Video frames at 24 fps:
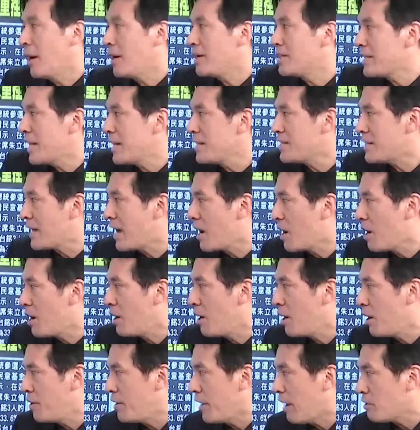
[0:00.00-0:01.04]
有三三二
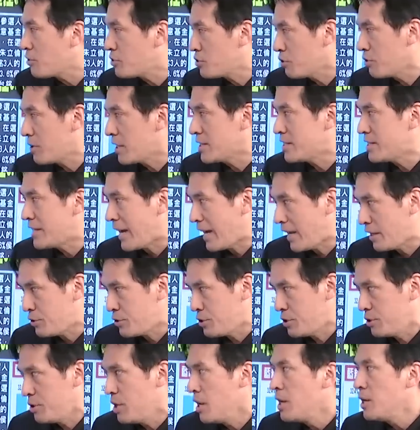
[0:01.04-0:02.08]
二，然后九点是大概
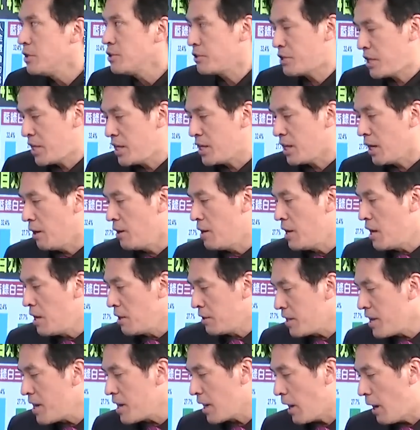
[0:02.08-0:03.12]
十，这第一个。
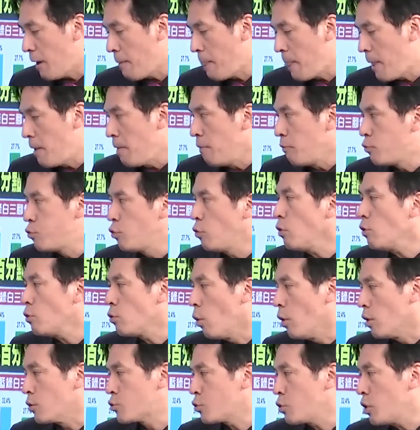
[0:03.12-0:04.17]
第二个，如
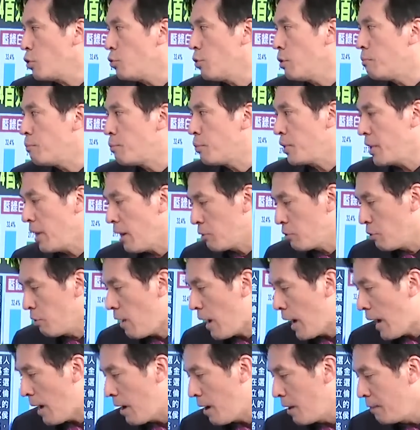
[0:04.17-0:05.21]
果朱立伦不要的
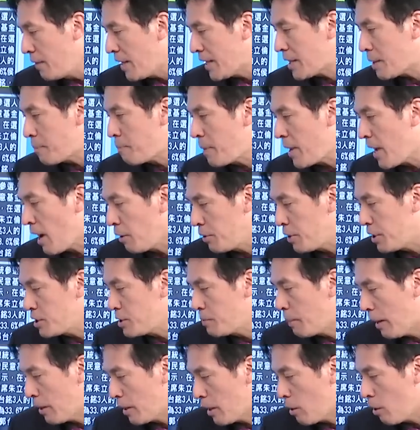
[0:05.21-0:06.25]
话，那的票呢是
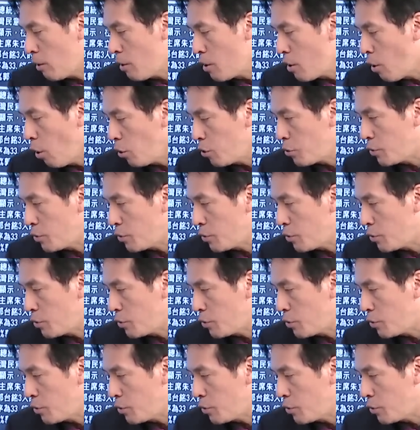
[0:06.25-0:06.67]
跑到侯